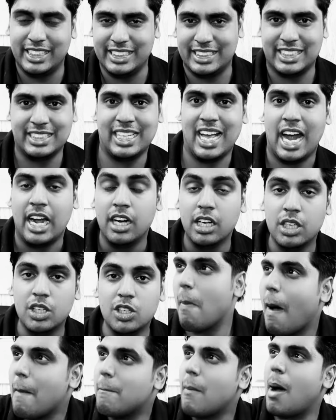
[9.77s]
एंड दिस एंड
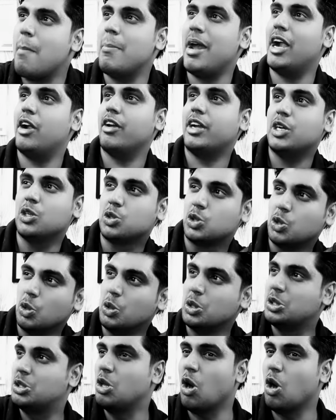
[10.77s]
दैट मम्मा मेरे को